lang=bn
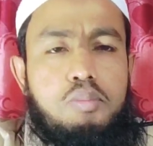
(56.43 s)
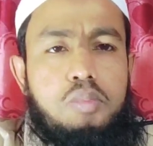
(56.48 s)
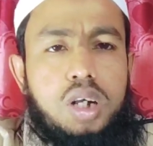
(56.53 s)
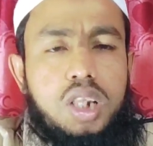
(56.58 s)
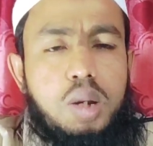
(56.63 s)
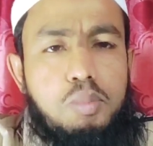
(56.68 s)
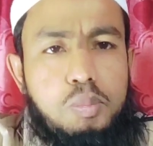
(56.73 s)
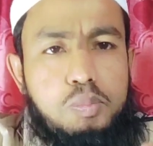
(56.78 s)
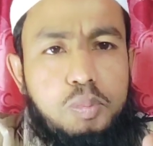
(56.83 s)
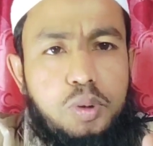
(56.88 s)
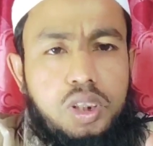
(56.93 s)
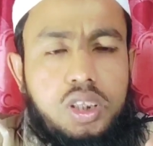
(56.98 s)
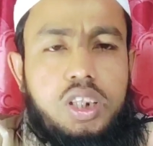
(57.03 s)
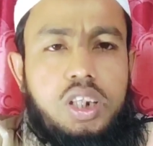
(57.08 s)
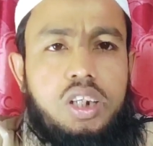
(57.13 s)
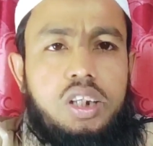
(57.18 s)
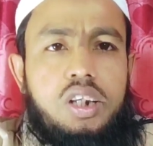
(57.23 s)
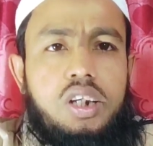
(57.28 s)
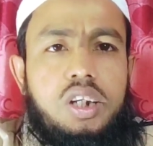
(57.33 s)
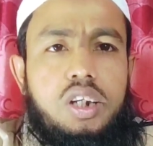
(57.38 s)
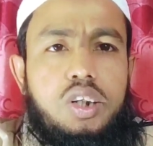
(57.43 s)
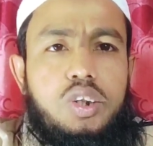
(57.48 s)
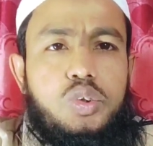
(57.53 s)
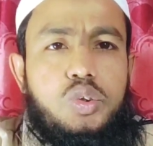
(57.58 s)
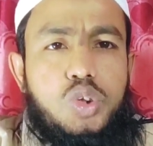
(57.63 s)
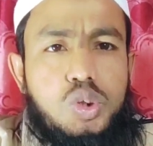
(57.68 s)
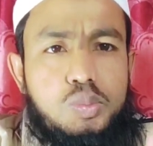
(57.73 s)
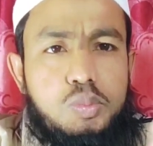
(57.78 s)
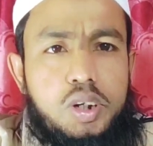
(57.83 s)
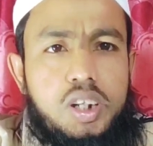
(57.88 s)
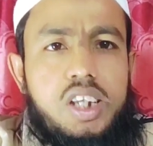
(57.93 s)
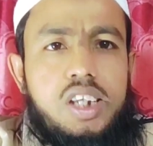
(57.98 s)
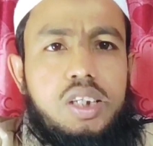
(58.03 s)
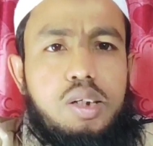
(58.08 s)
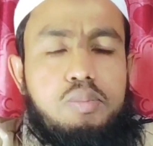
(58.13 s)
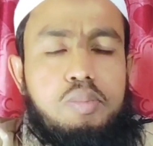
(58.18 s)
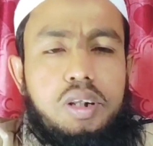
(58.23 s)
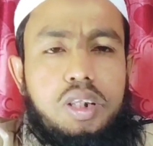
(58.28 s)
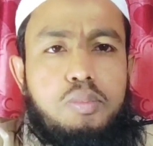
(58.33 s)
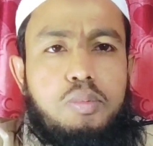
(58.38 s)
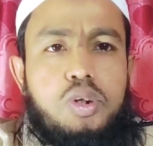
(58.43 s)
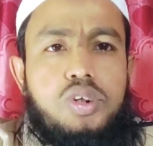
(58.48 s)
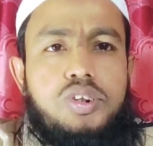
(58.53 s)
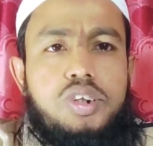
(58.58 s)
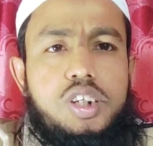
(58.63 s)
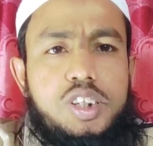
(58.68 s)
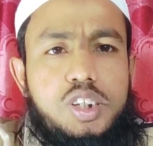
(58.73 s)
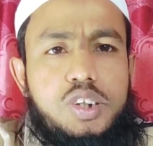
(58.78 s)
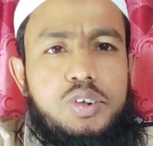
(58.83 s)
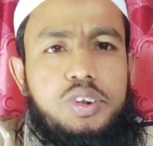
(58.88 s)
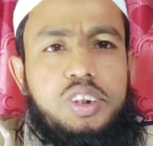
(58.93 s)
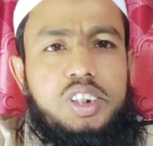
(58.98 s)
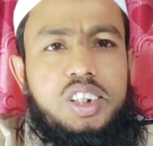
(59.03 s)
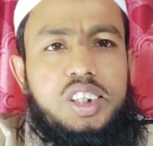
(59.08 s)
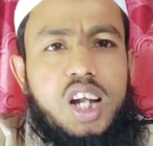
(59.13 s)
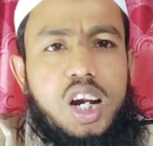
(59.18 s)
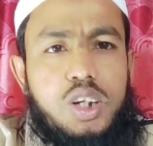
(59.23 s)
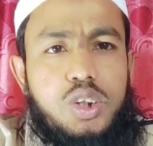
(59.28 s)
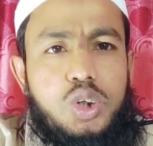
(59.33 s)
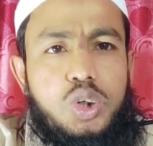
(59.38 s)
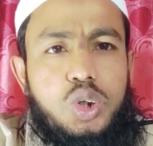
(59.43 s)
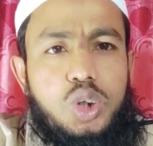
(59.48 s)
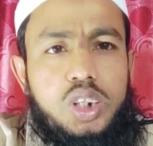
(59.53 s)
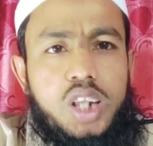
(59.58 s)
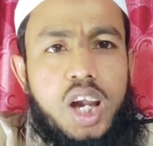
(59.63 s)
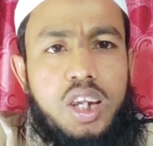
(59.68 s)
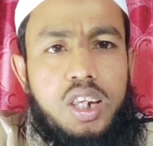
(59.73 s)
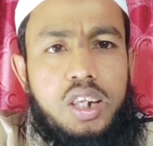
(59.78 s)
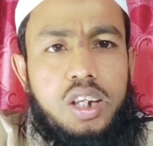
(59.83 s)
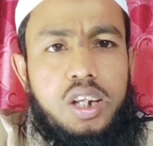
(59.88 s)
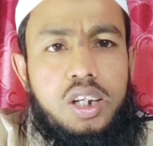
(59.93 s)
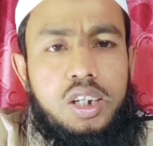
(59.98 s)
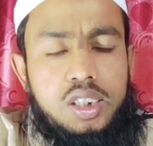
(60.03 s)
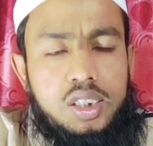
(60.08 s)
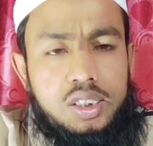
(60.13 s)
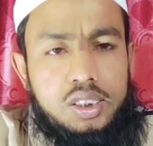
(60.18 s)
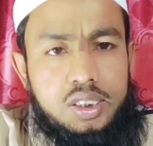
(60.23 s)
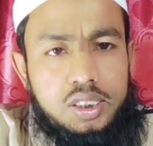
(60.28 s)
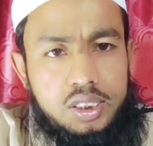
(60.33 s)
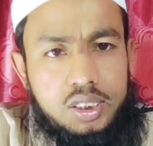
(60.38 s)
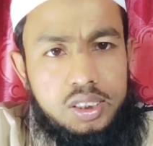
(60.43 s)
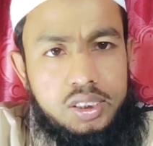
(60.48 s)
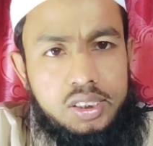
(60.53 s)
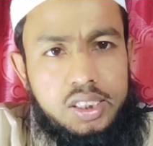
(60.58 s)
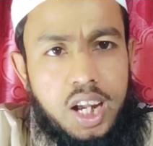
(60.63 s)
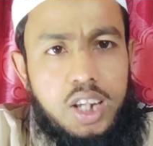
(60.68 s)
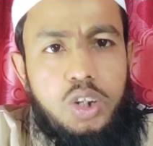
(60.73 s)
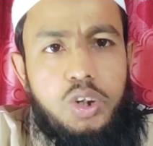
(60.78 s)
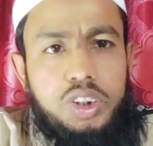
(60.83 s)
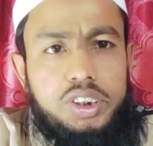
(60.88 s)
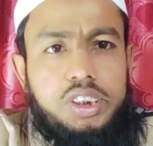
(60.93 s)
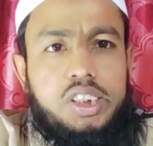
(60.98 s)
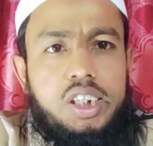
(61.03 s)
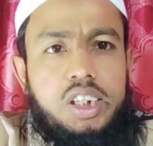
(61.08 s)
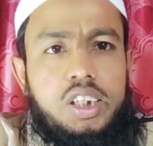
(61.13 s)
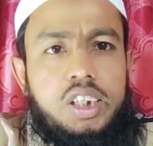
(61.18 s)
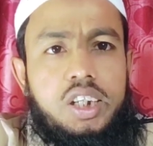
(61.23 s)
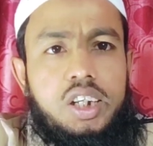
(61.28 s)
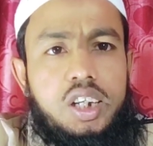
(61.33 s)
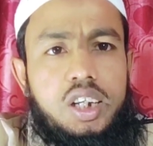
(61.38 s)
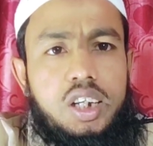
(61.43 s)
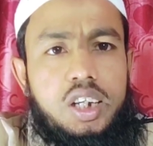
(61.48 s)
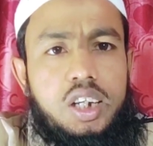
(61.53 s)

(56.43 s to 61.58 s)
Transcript: বাধা বিপত্তি দুশ্মনীর যে বাতাবরণ সৃষ্টি হচ্ছে তার জন্য দায়ী দায়ী হচ্ছেন